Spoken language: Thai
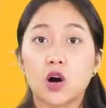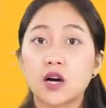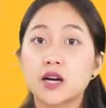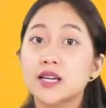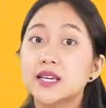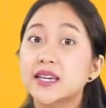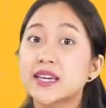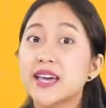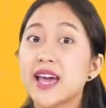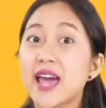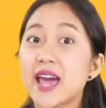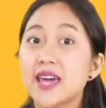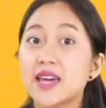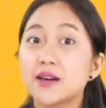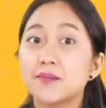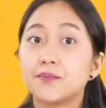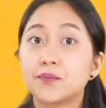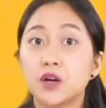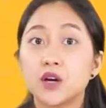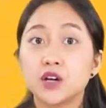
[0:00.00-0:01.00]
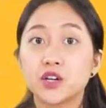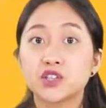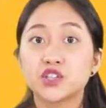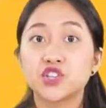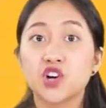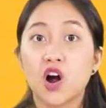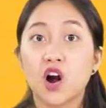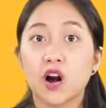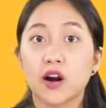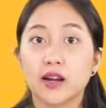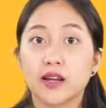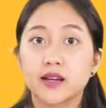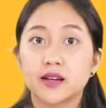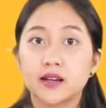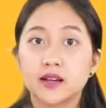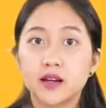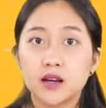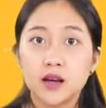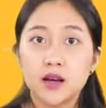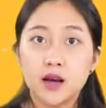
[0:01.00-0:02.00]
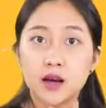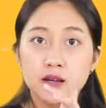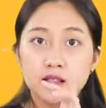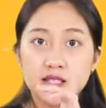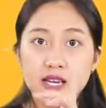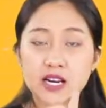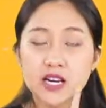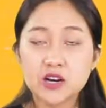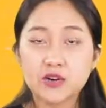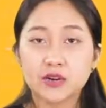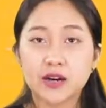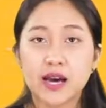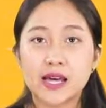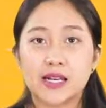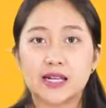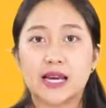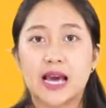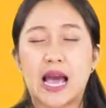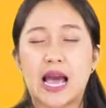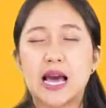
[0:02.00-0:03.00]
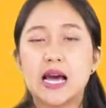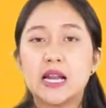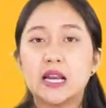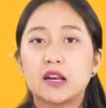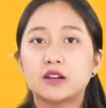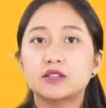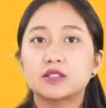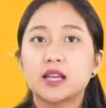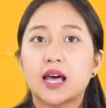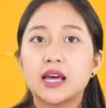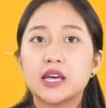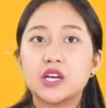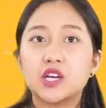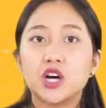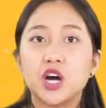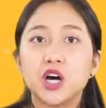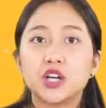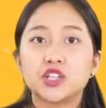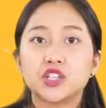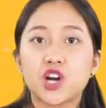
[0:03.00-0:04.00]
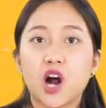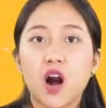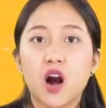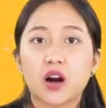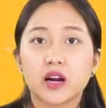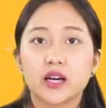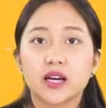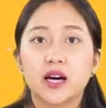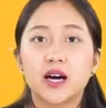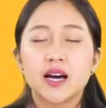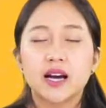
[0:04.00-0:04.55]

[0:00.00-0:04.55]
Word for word: r k dark เช่นเดียวกันค่ะเราใส่ dark